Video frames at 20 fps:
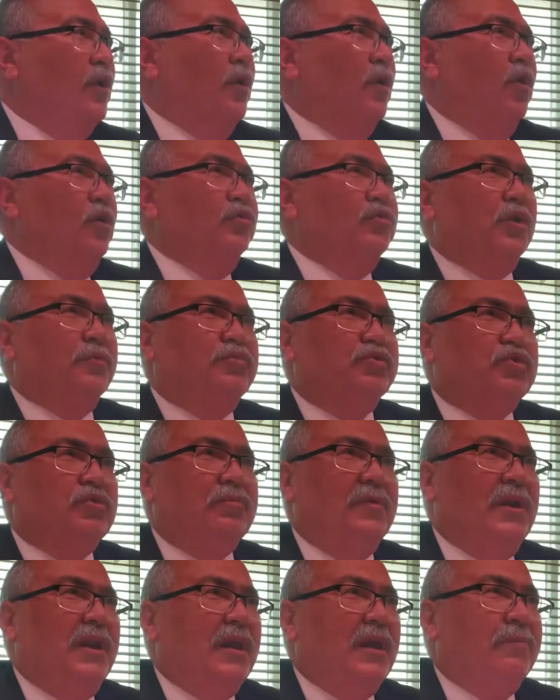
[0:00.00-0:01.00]

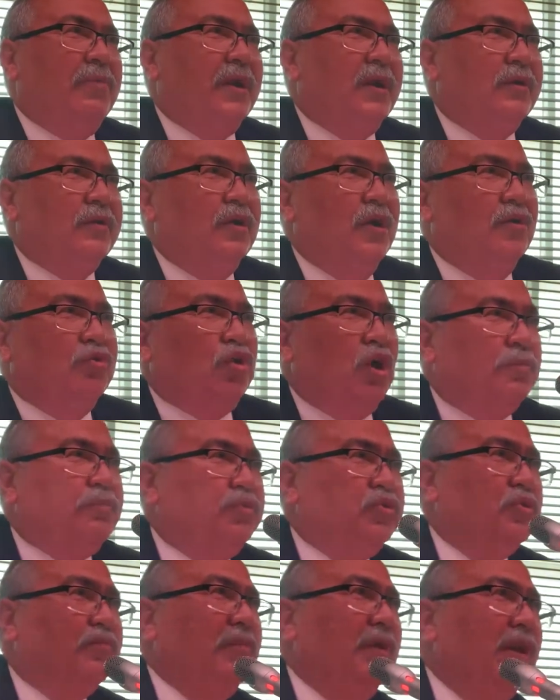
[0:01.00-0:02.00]
14,5 milyar paranın
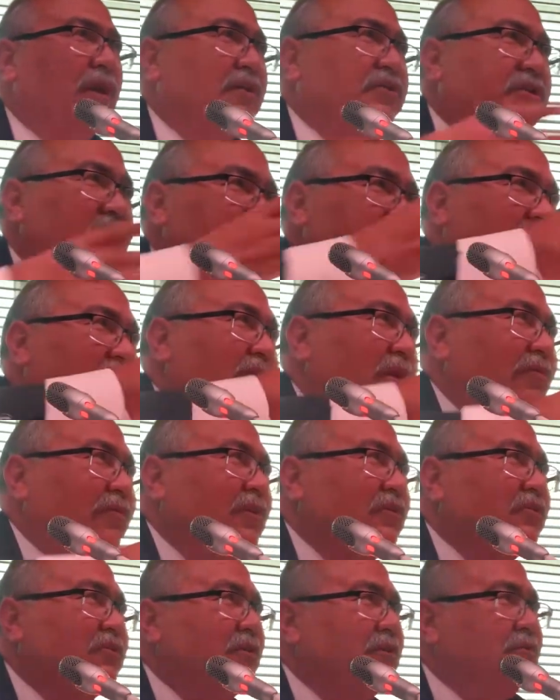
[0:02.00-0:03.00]
4,5 milyarını cezaevine
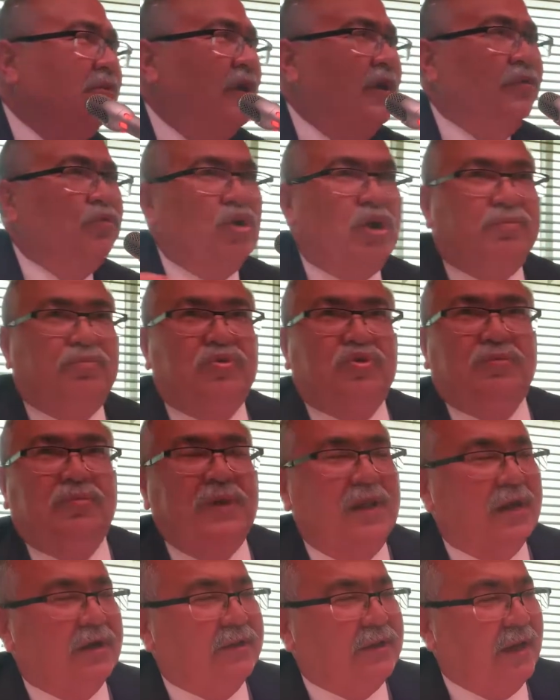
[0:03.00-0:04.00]
verirsiniz. 4,5
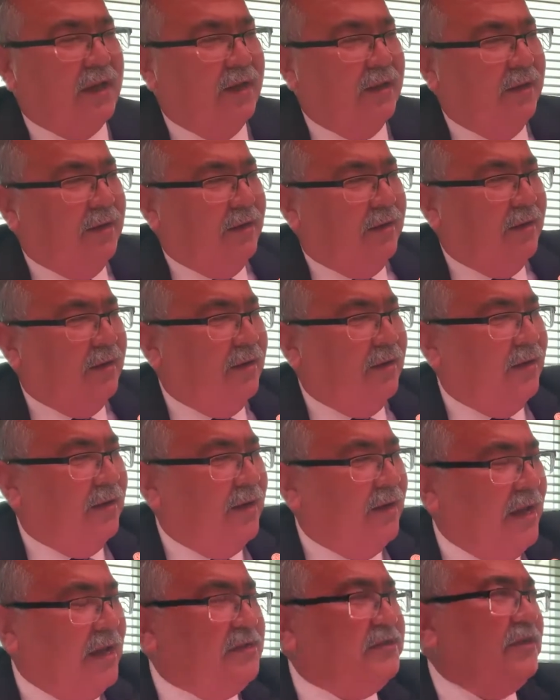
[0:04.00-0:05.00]
milyarını da e,
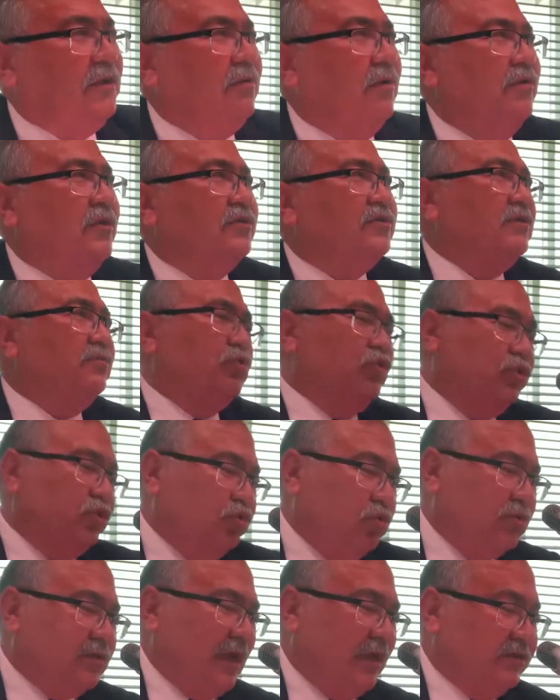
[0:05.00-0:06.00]
esnafa verirsiniz. Bu
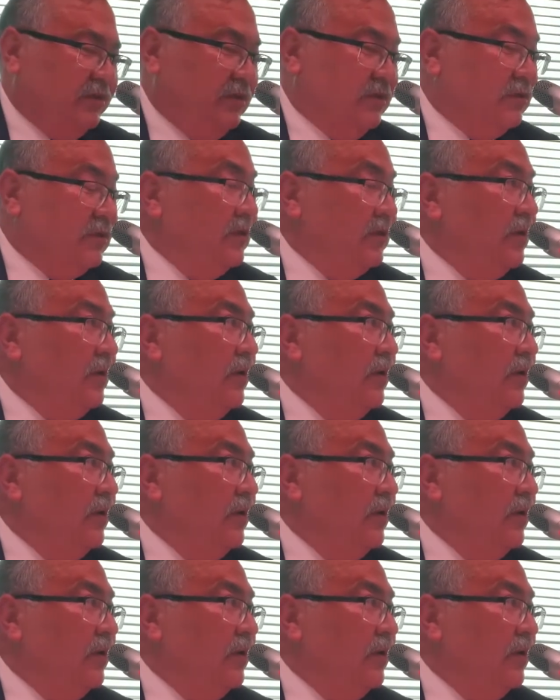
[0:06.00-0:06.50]
işi çözersiniz.